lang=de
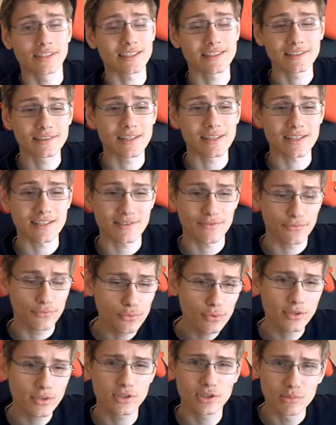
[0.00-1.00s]
das, das
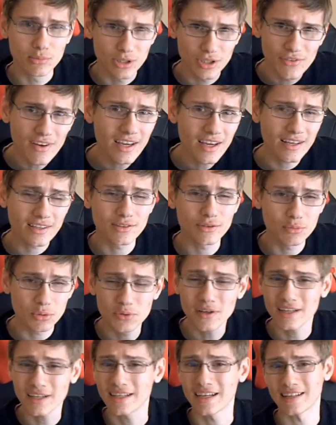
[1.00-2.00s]
fügt zum, Schwierig zum
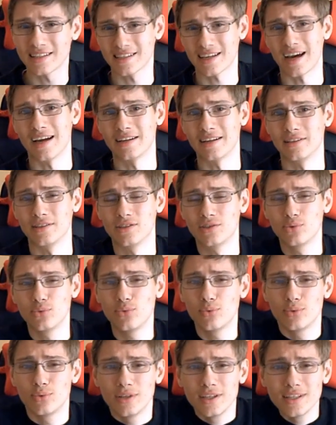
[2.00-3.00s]
Schwierigkeitsgrad
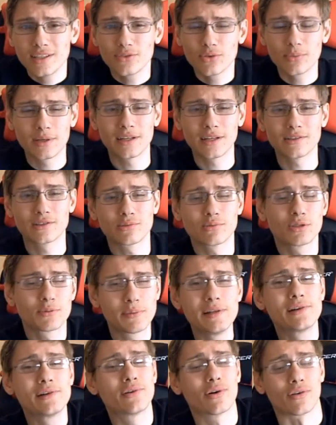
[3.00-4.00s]
hinzu und nicht unbedingt zum
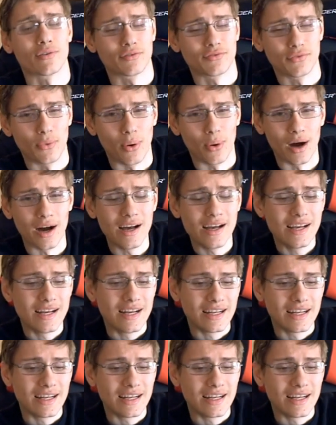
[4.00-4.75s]
Spielkomfort.